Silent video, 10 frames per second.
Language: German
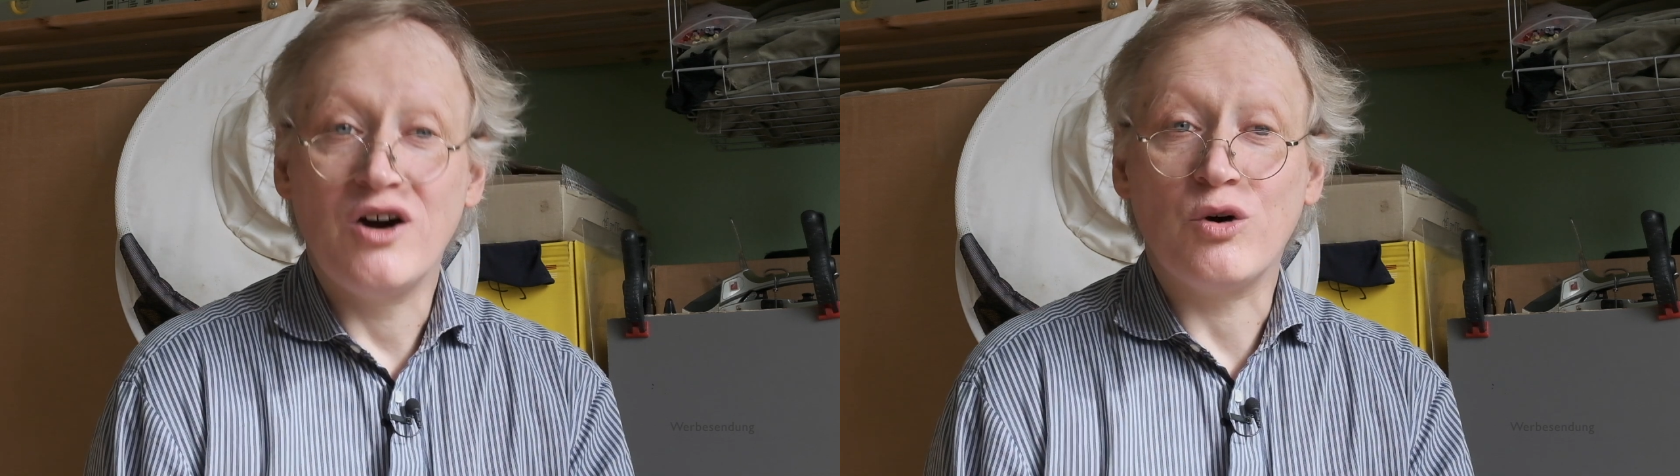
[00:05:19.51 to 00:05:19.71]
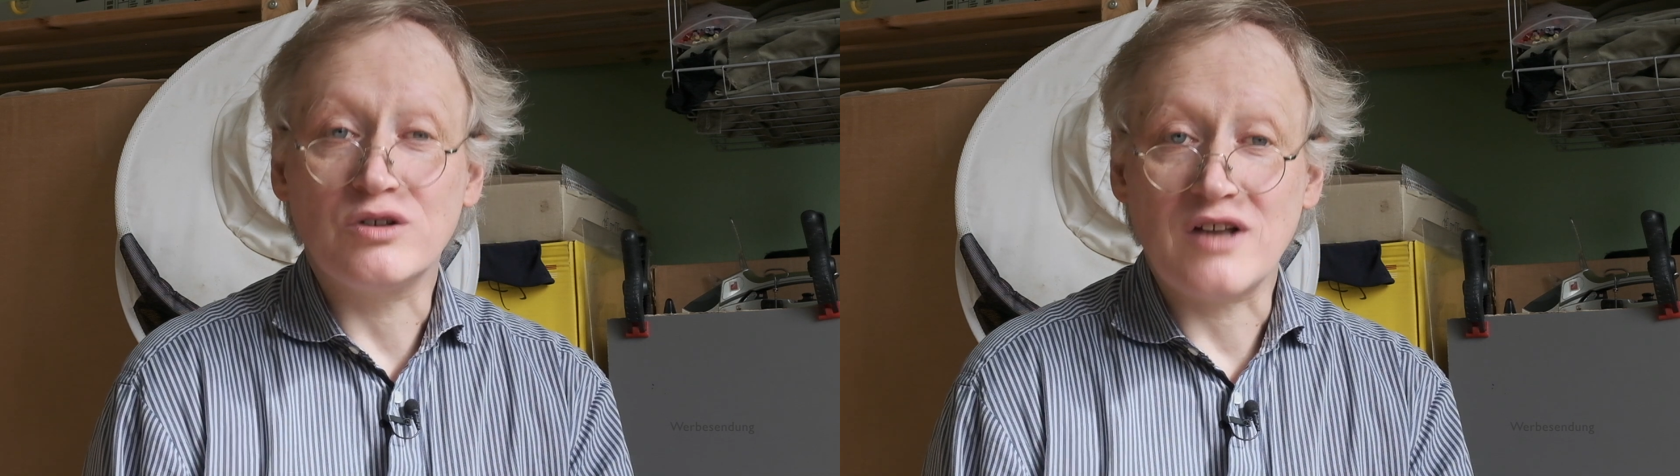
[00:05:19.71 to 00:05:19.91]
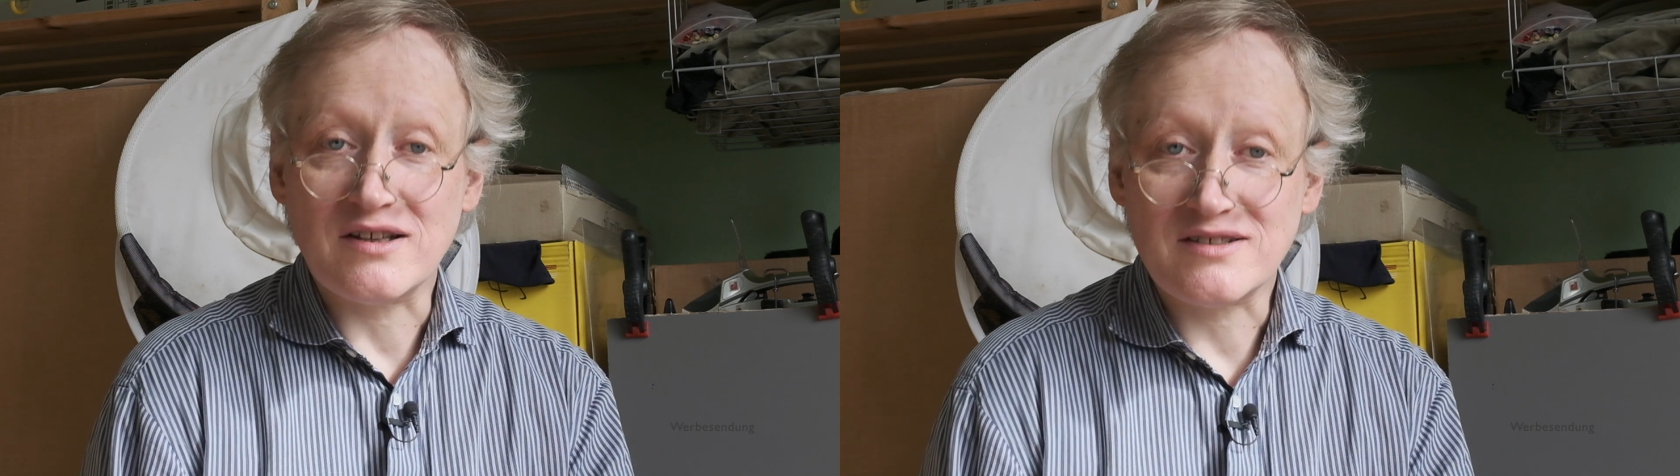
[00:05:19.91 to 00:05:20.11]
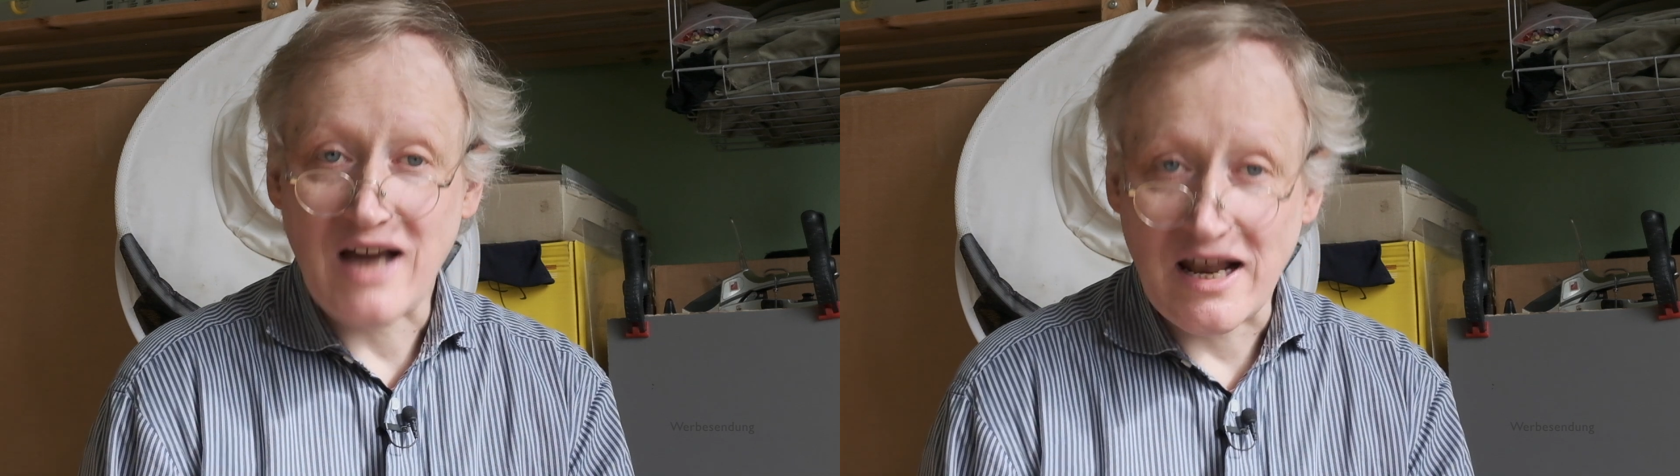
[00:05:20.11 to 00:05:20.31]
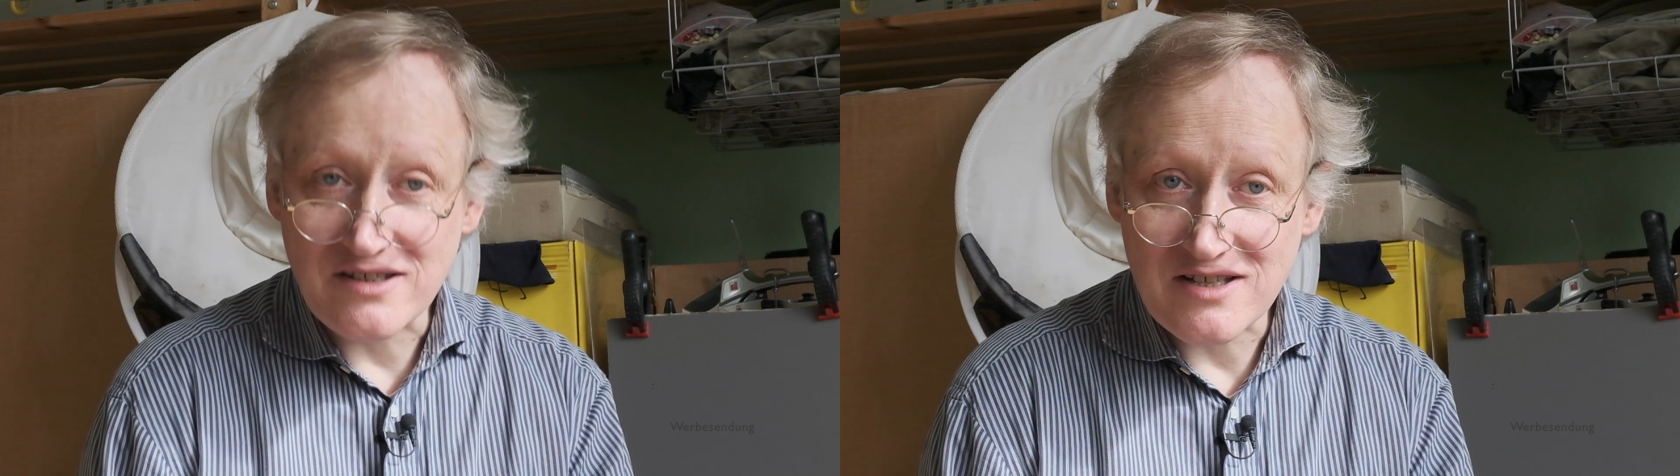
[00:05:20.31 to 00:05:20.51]
Und das
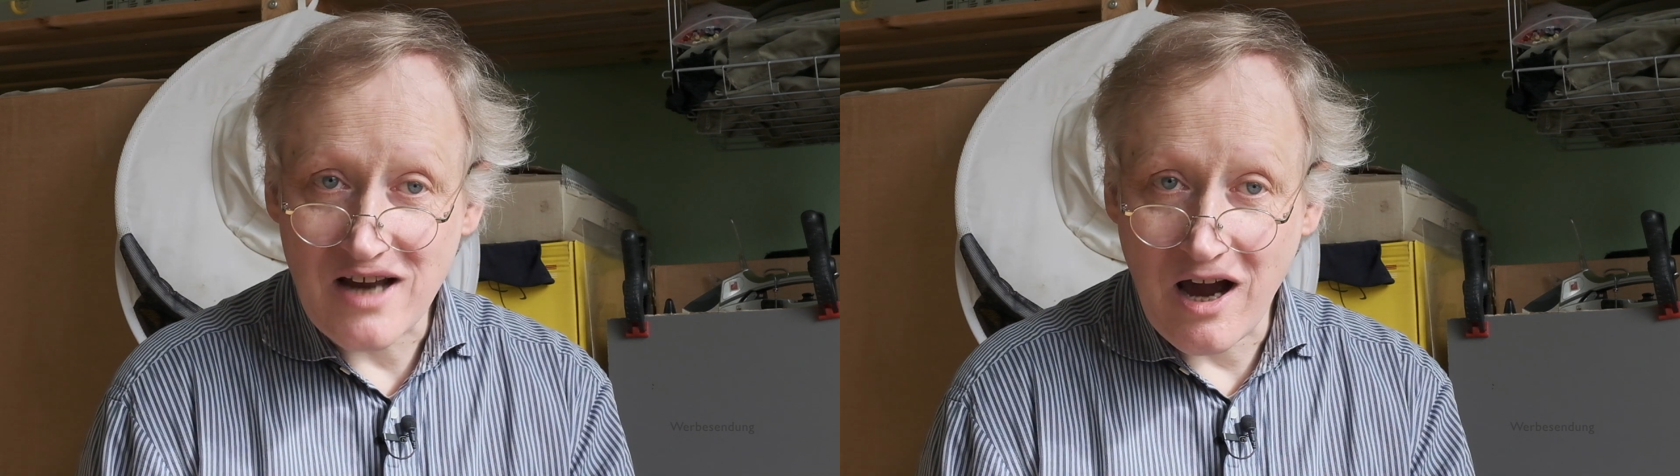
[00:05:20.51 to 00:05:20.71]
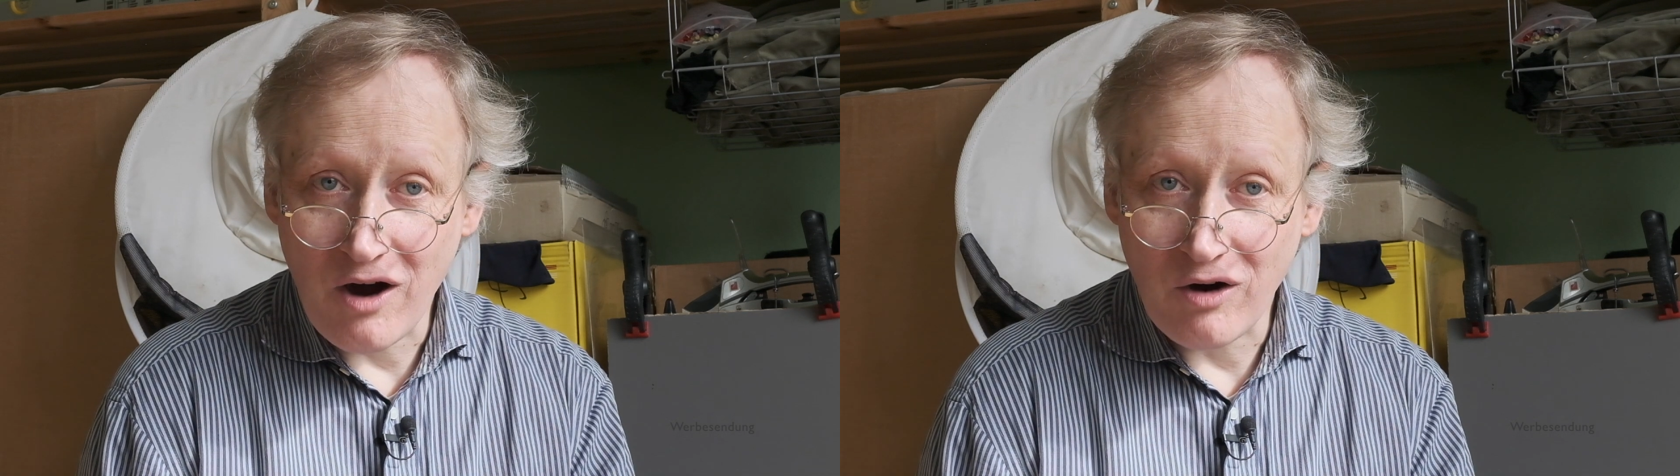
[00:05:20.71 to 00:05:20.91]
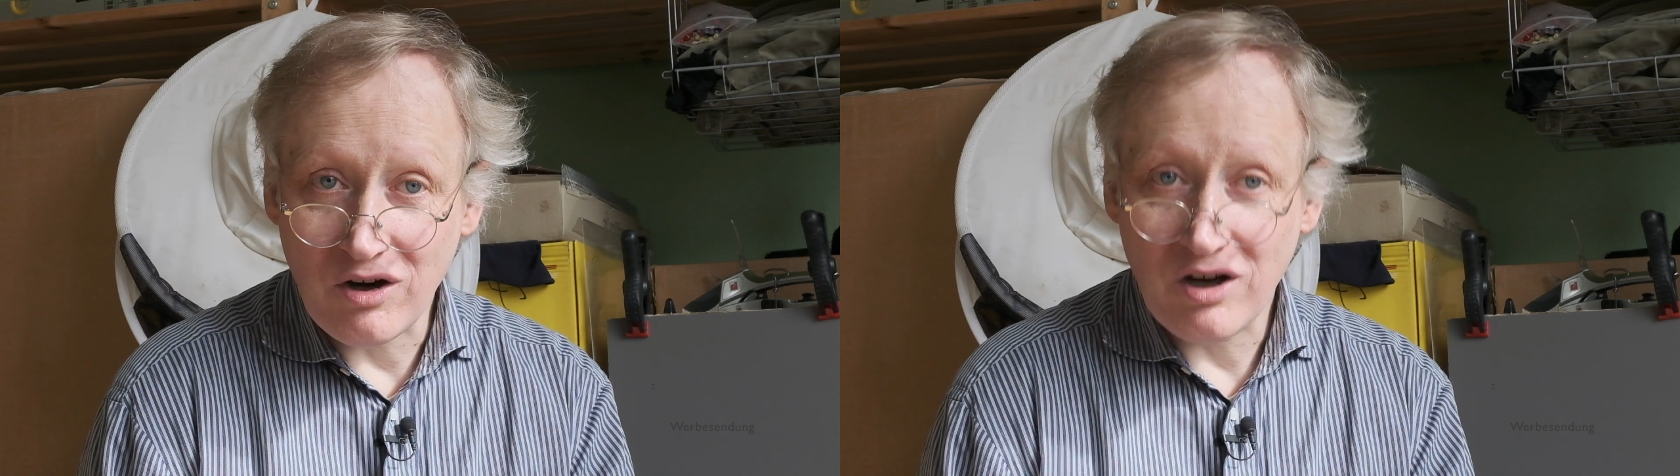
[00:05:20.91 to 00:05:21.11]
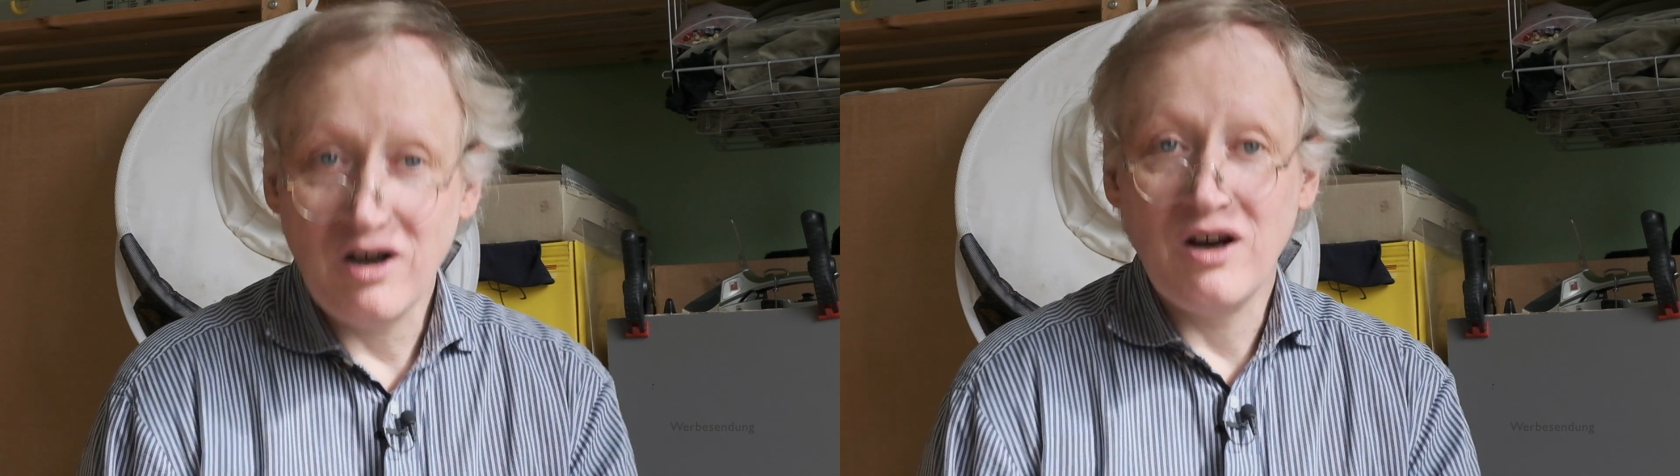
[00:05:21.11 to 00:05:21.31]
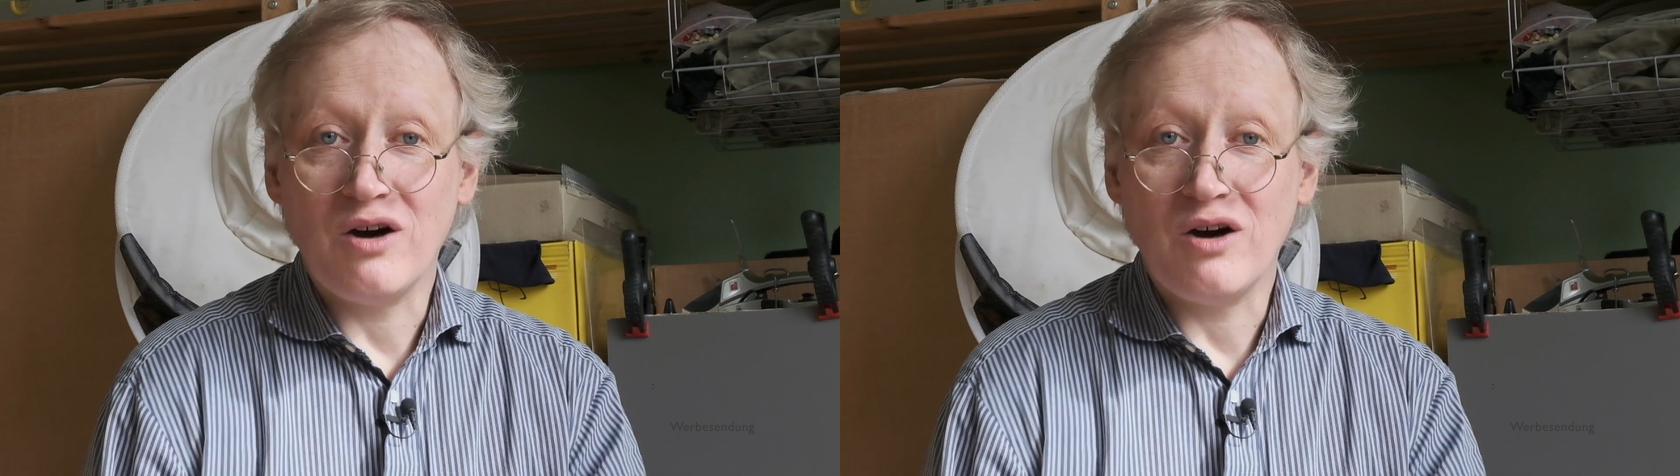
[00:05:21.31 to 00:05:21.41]
kann sie auch.